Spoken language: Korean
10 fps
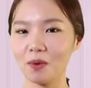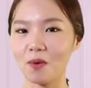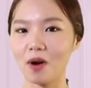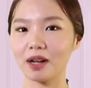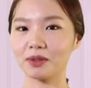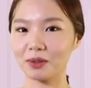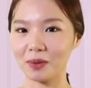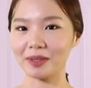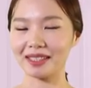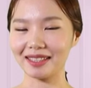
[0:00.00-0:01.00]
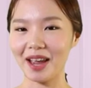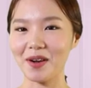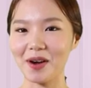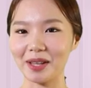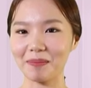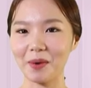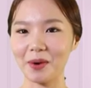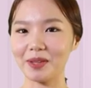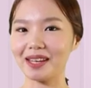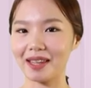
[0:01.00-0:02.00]
공항 수속 시 사용하는
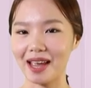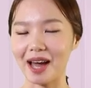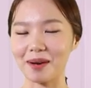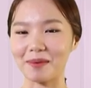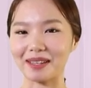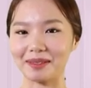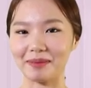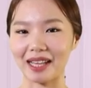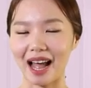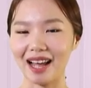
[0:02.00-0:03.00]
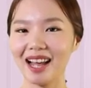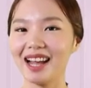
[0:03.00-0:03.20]
표현에 대해 알아보았습니다.